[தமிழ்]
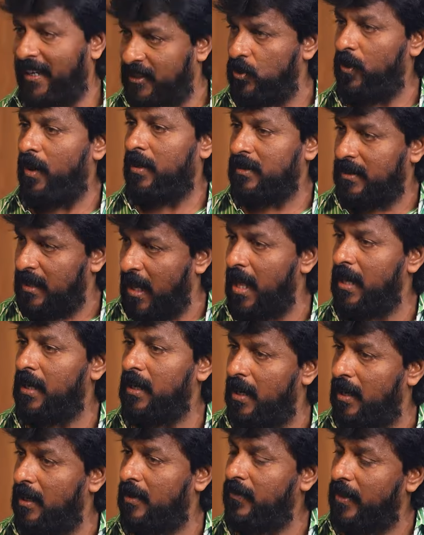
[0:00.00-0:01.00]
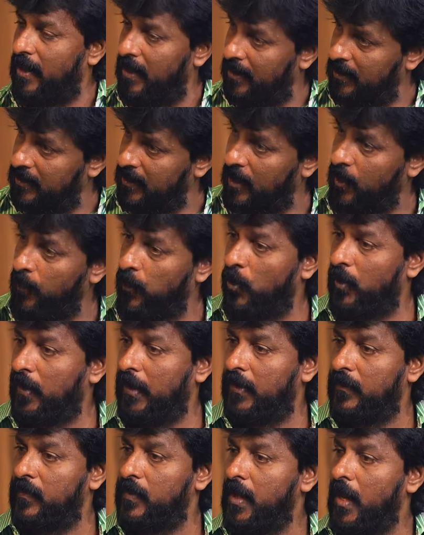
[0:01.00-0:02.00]
ஆக்சுவலாக அது நாலு நாள் வேலைன்னு தான் நான்
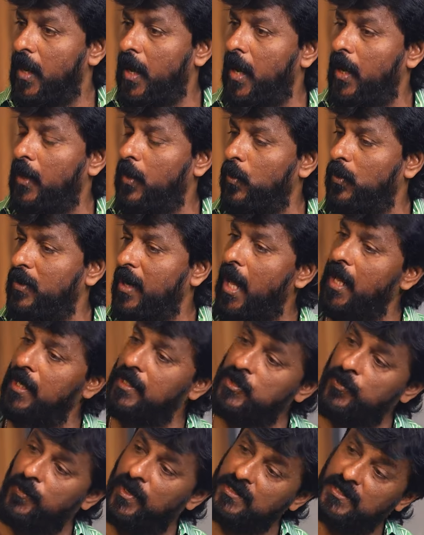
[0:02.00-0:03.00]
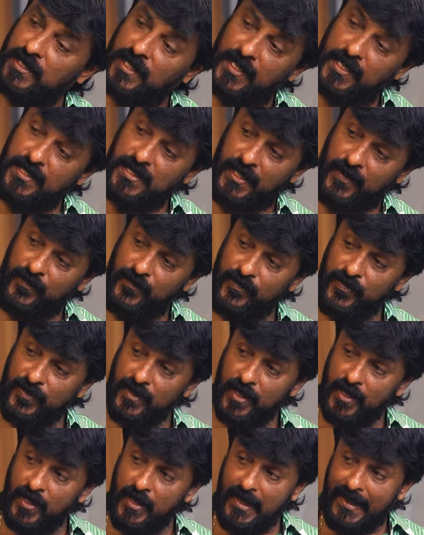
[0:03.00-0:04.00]
போனேன் ஆனால் ஒரு நாலஞ்சு மாதம் நடித்தேன்
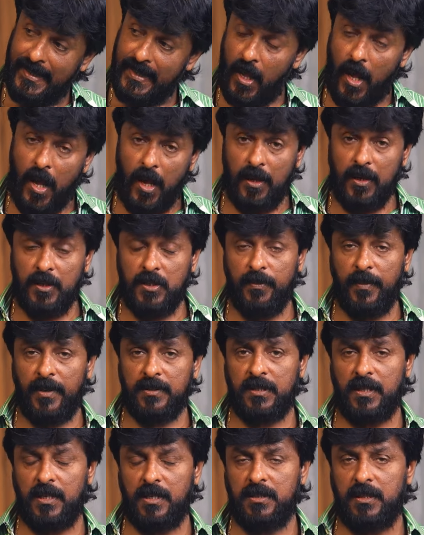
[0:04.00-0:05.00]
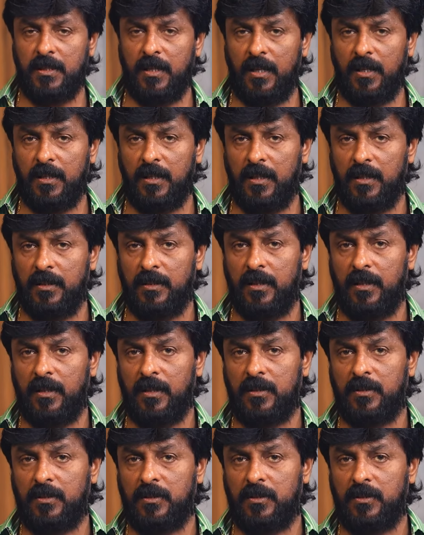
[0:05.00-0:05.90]
நாலஞ்சு மாதம் நடிச்சுன்னா அந்த